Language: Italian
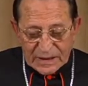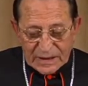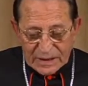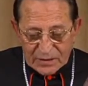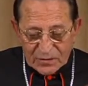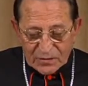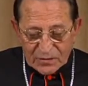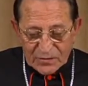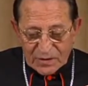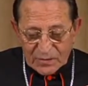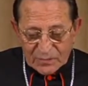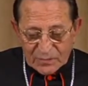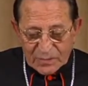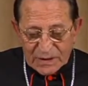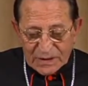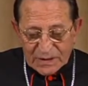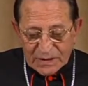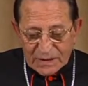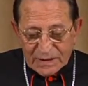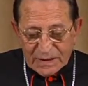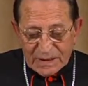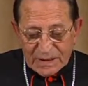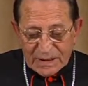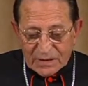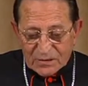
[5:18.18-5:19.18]
che non
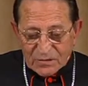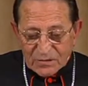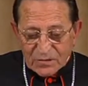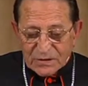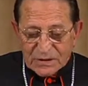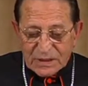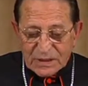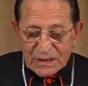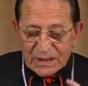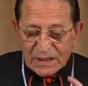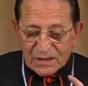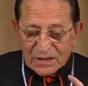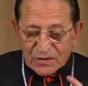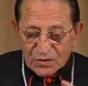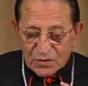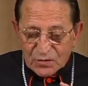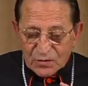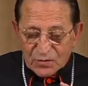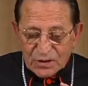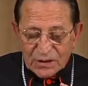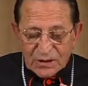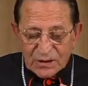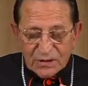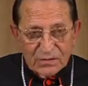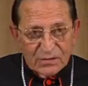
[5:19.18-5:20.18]
dipende dalla nostra
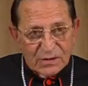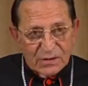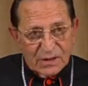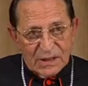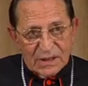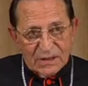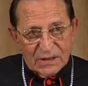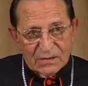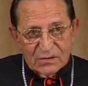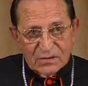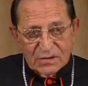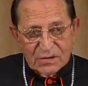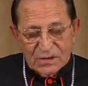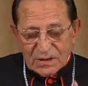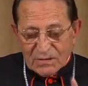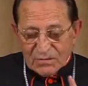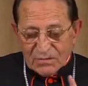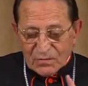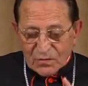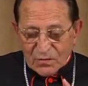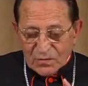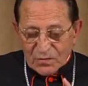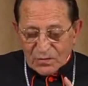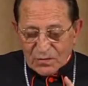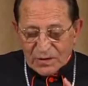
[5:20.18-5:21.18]
ragione o dalla nostra
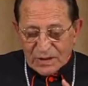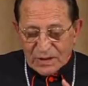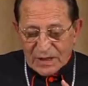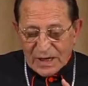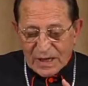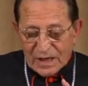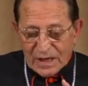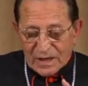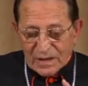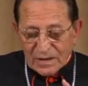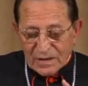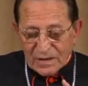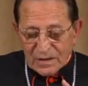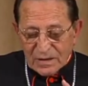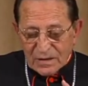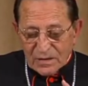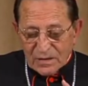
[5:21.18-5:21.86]
volontà,